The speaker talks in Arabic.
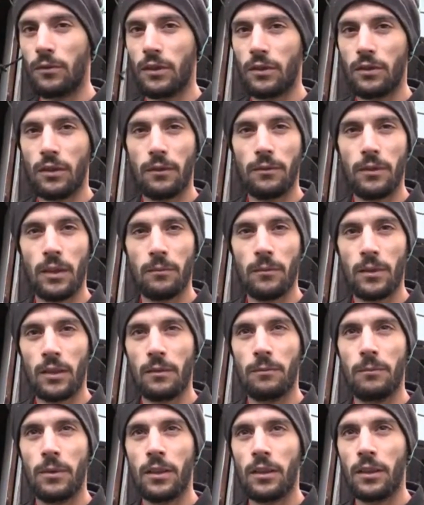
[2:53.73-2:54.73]
ديجا فيه مرض
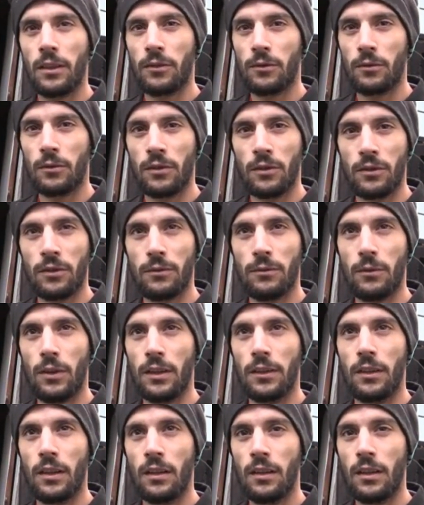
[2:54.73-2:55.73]
باركيسون يرجف
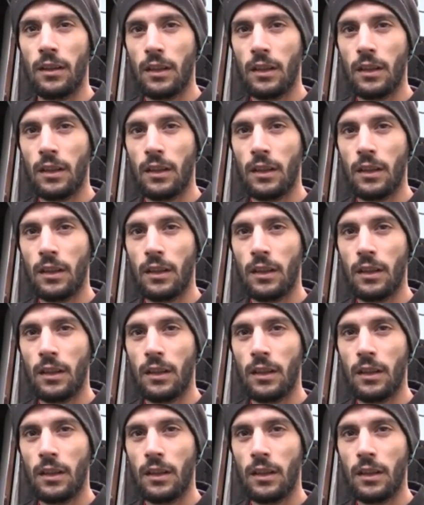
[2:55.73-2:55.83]
وحده